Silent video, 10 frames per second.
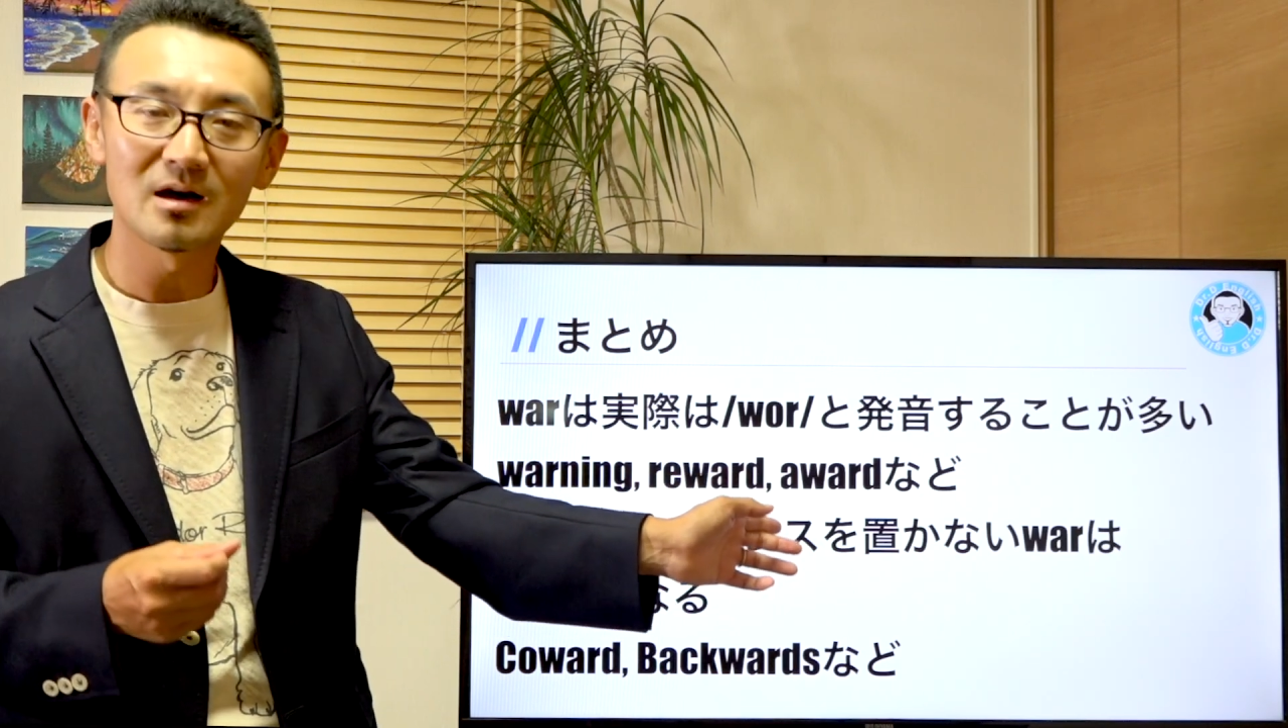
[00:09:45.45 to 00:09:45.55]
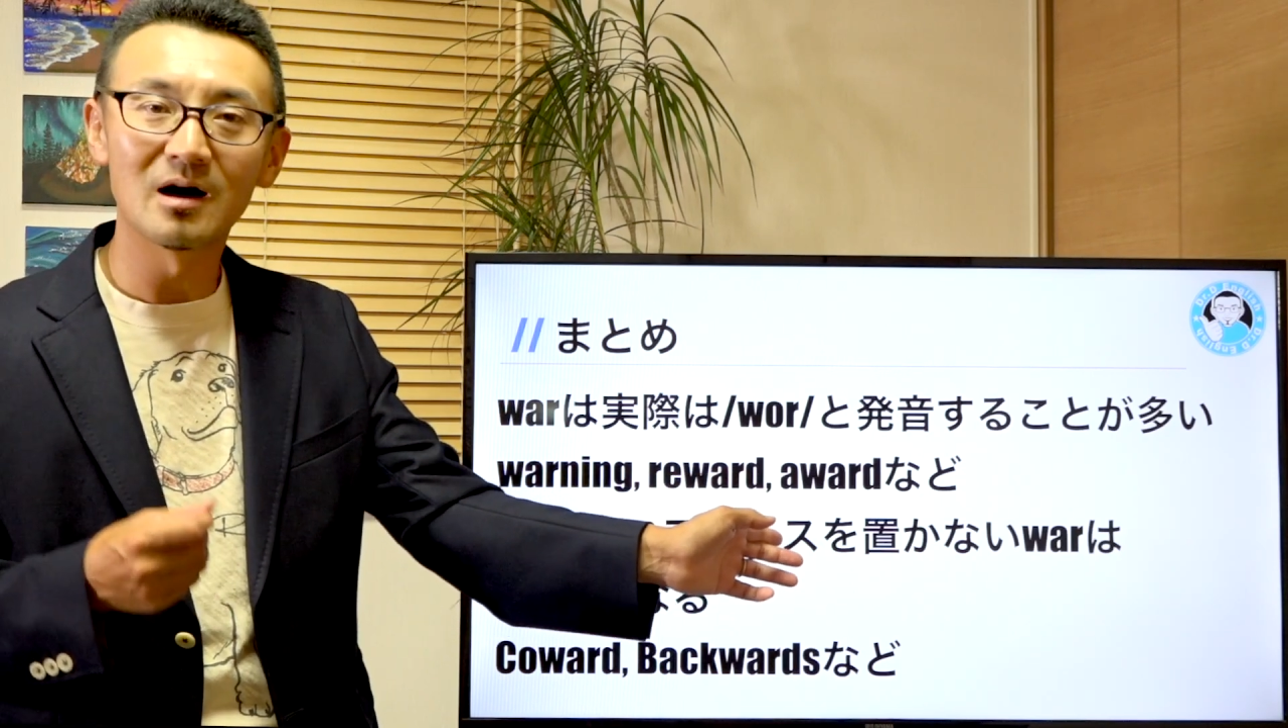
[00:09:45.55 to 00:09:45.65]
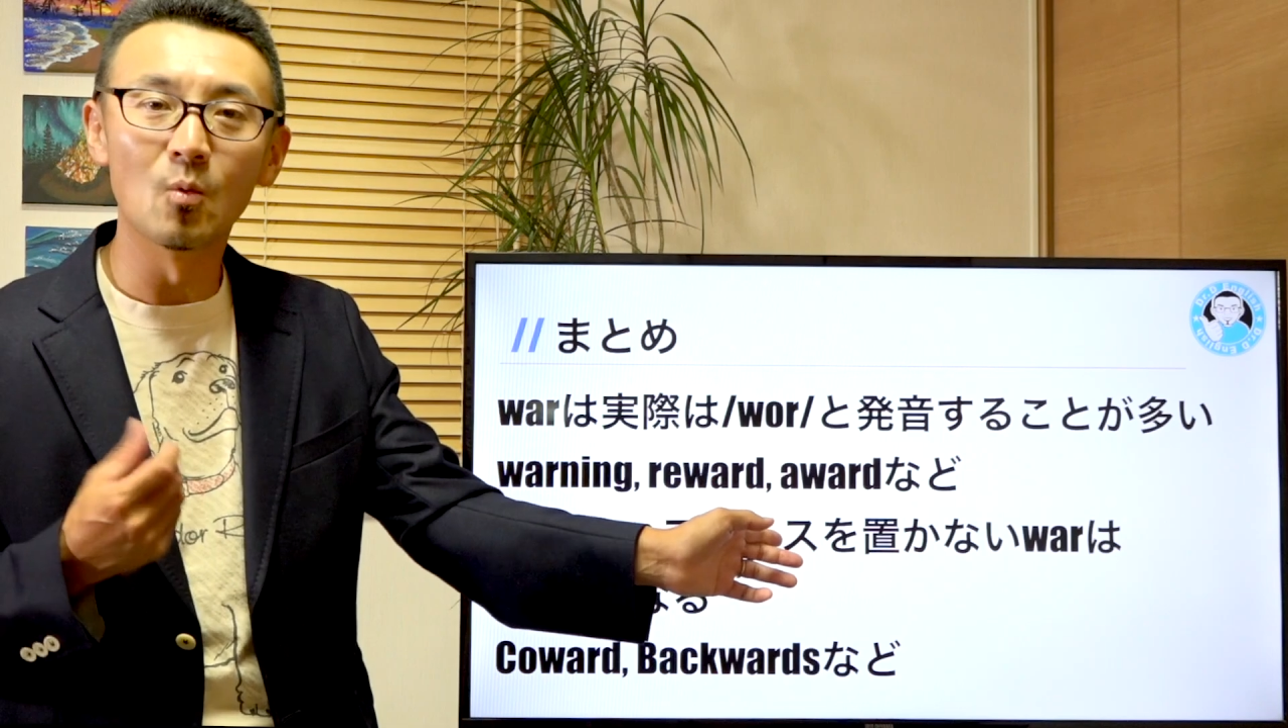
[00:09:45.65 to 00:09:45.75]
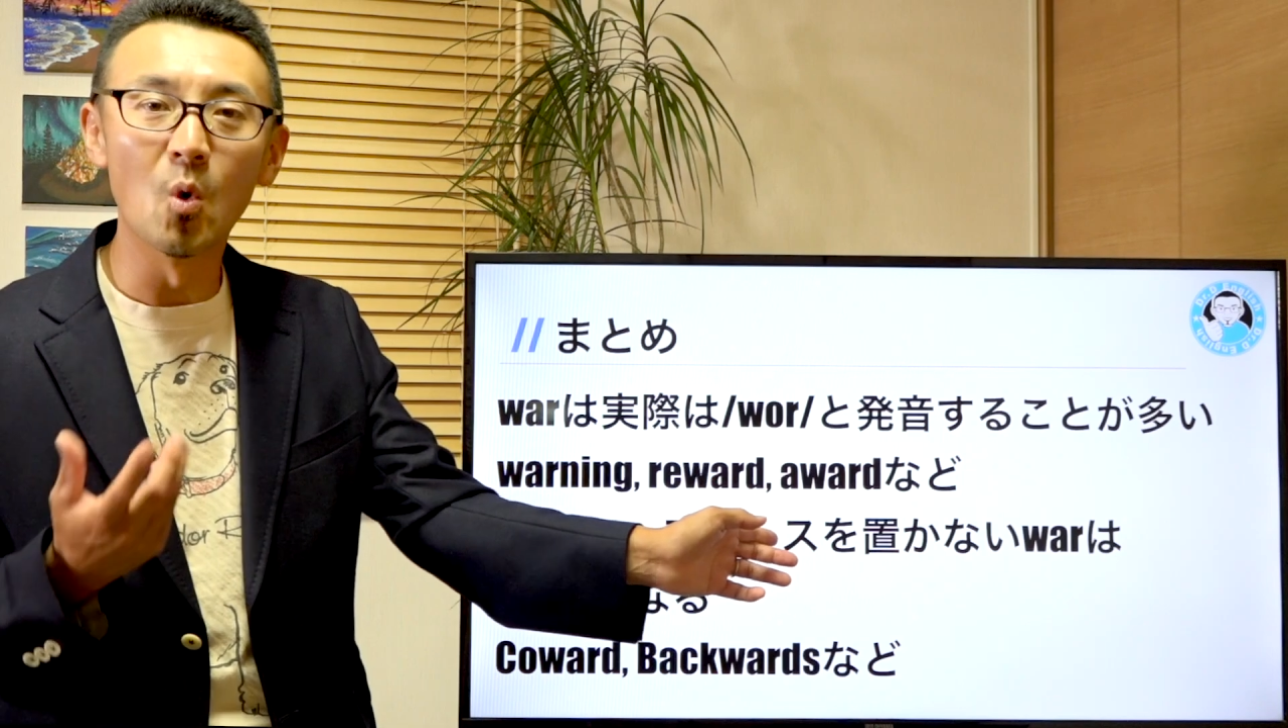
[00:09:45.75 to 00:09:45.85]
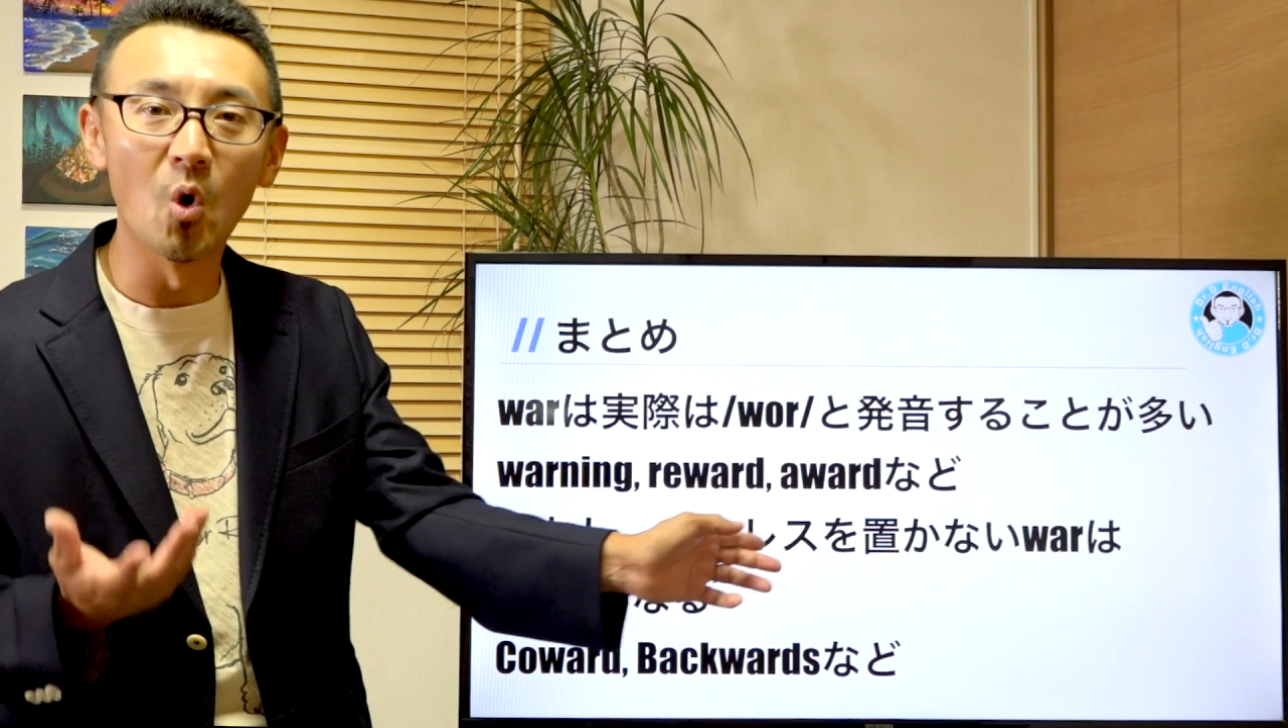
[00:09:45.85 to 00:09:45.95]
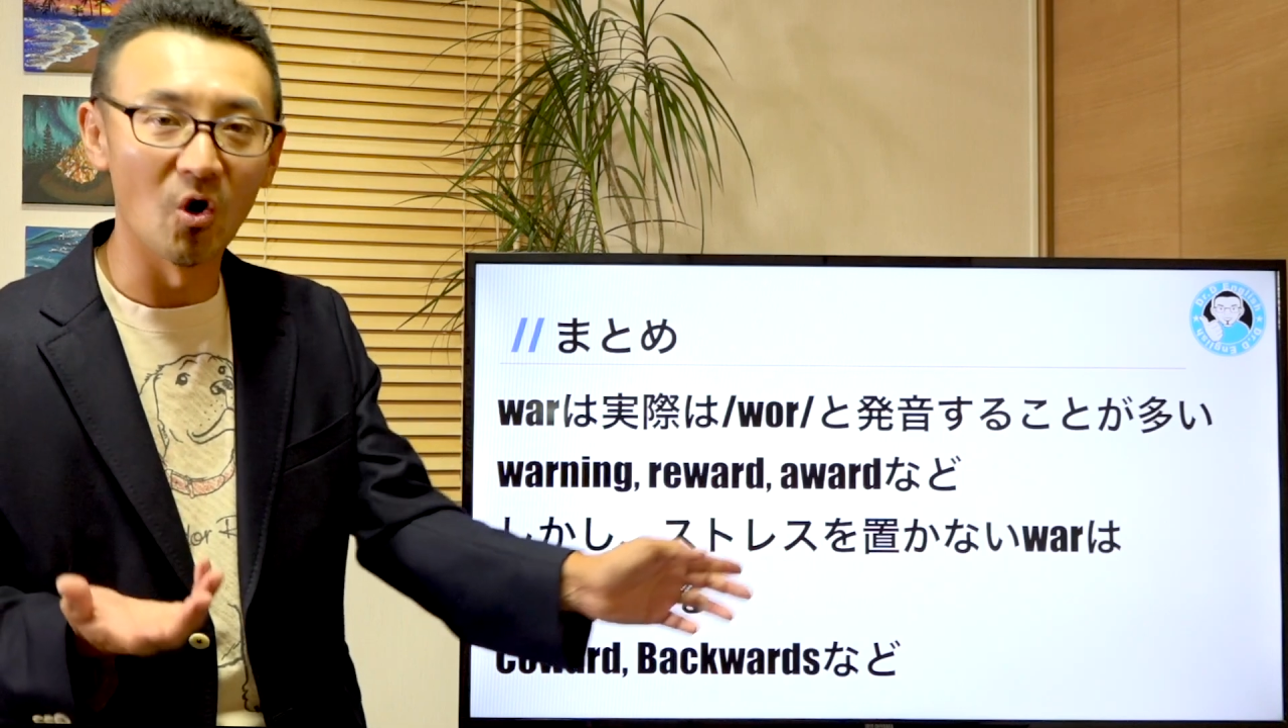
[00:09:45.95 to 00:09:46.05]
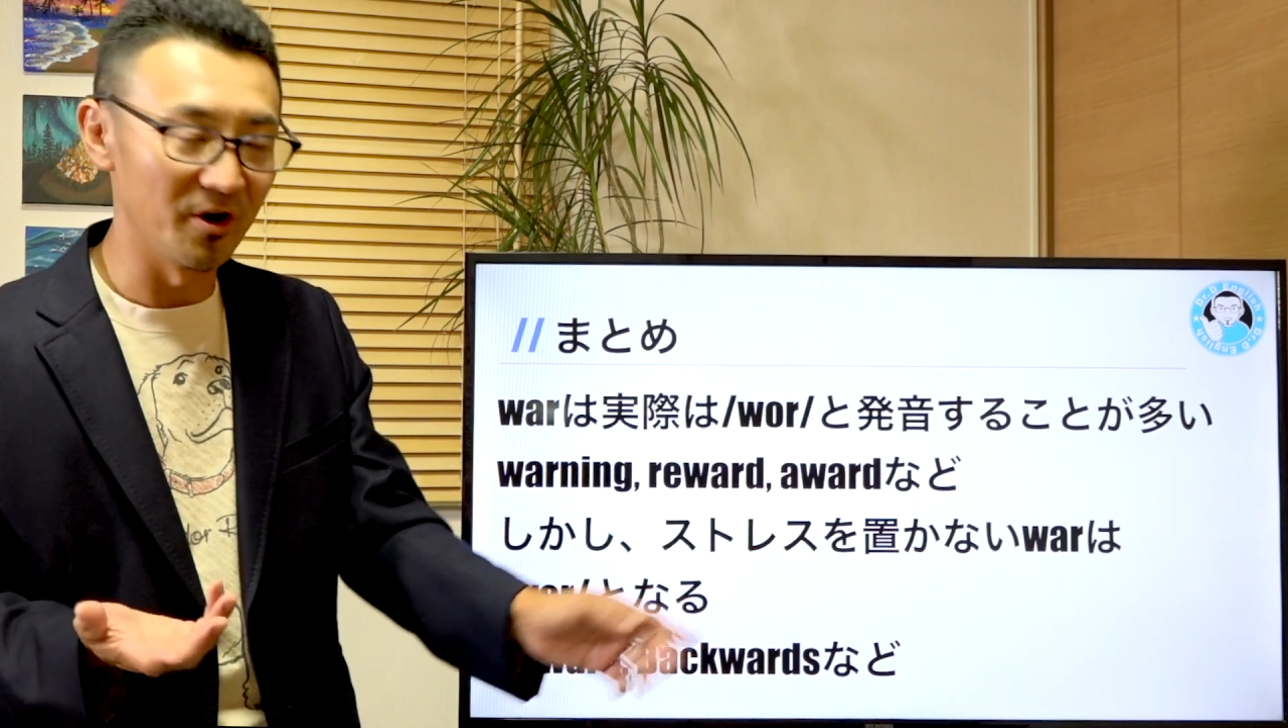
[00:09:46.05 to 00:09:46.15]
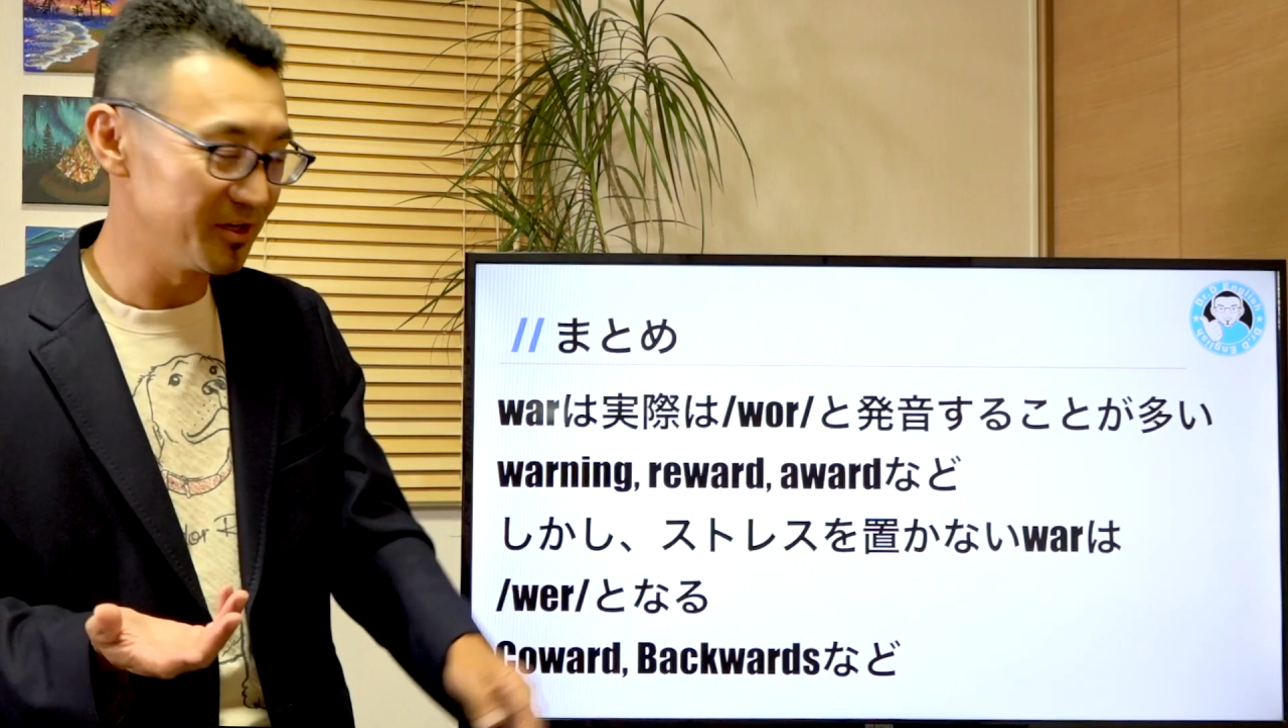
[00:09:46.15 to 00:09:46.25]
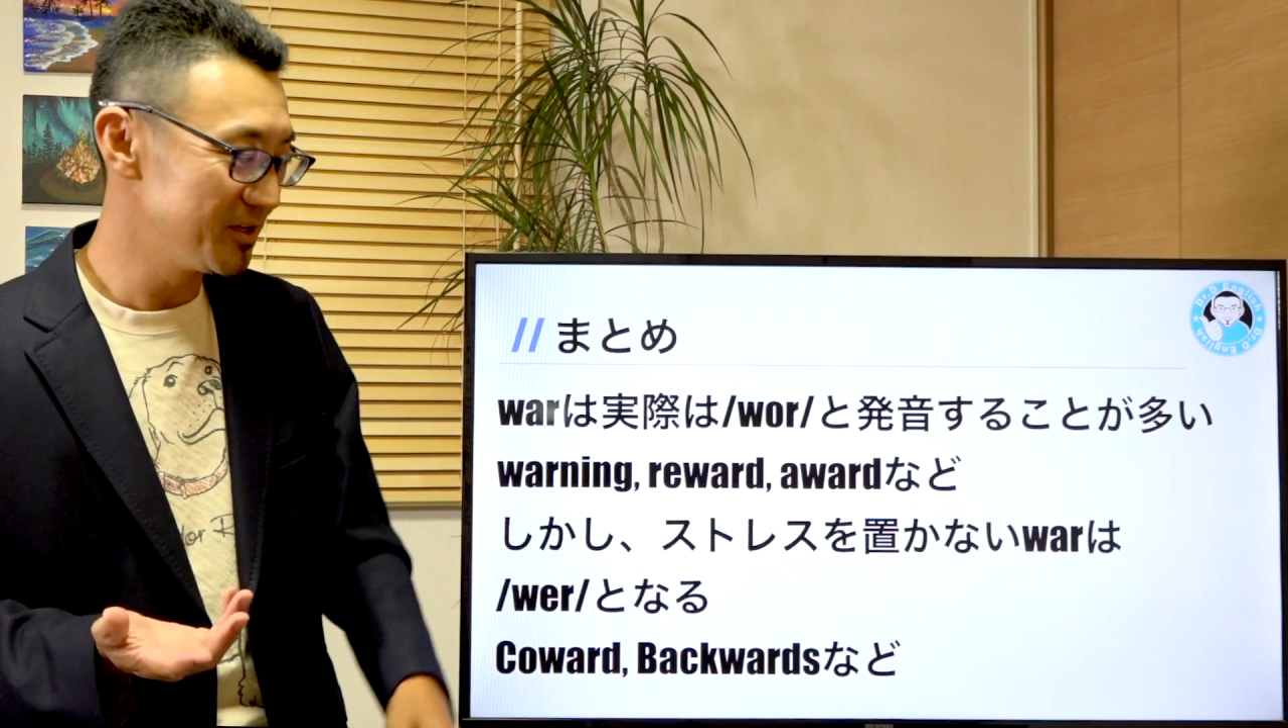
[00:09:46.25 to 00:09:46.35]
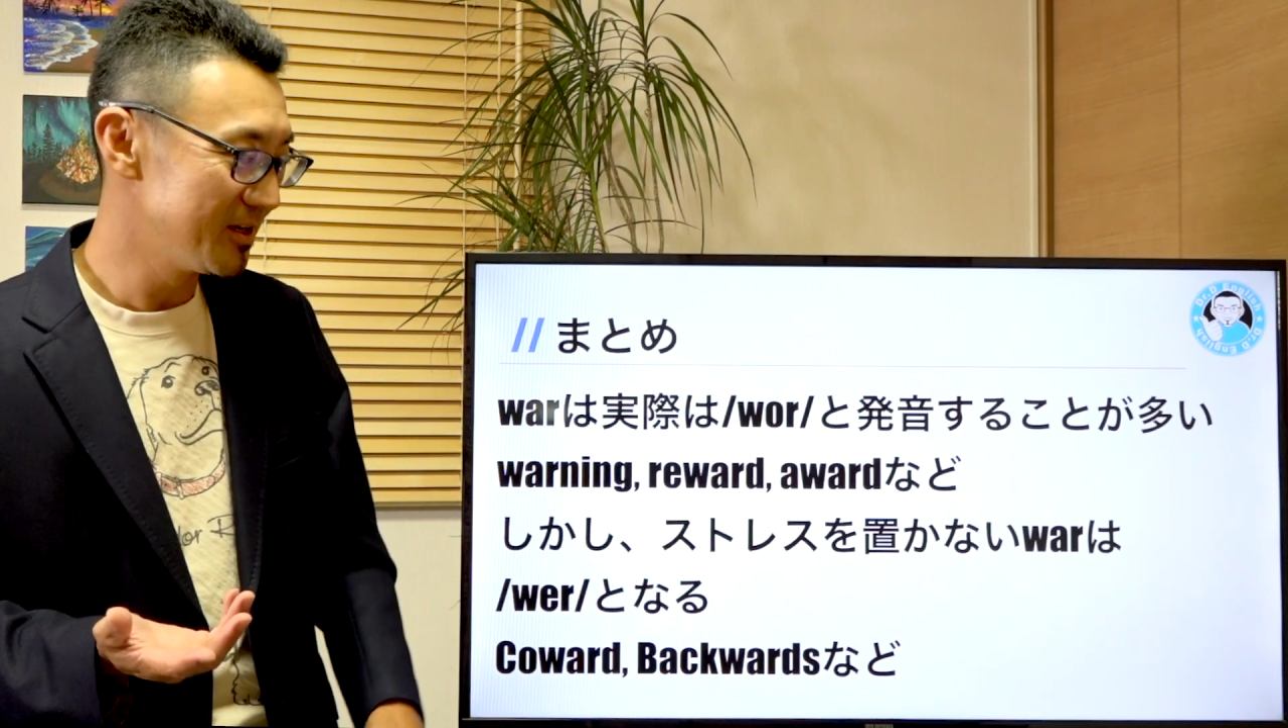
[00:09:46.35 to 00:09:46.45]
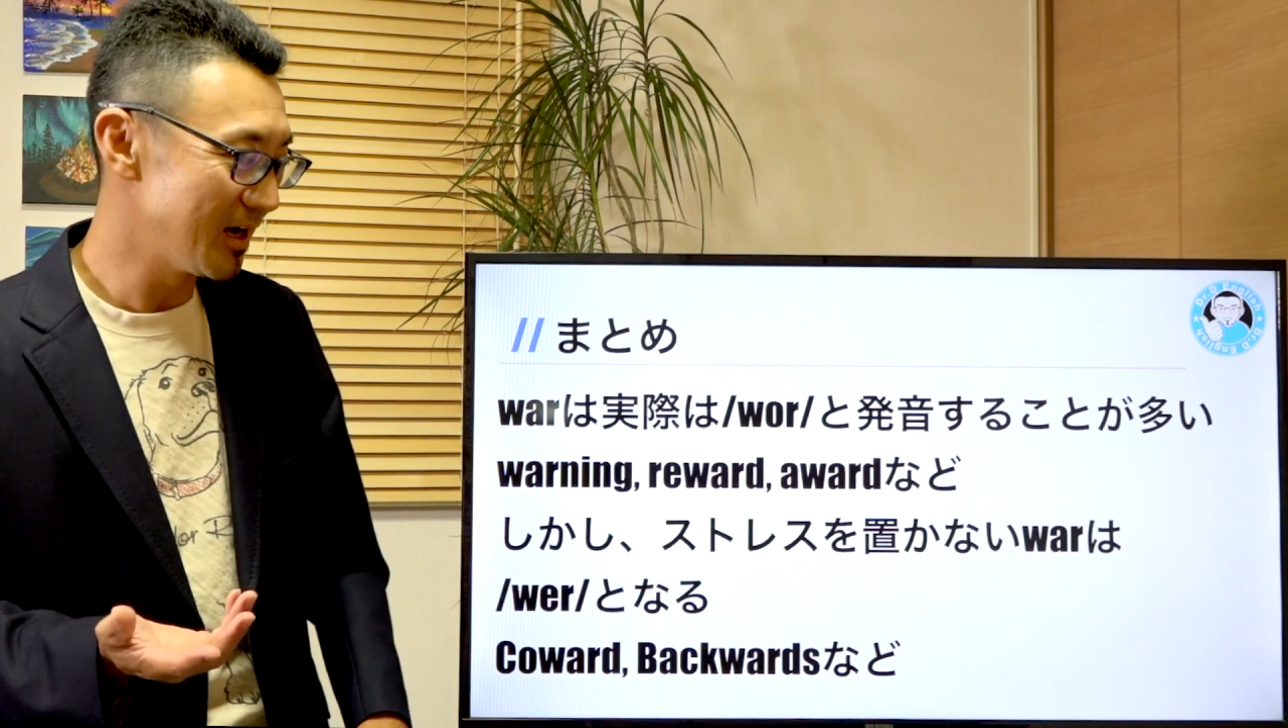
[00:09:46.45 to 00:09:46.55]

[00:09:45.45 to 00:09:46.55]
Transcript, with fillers: award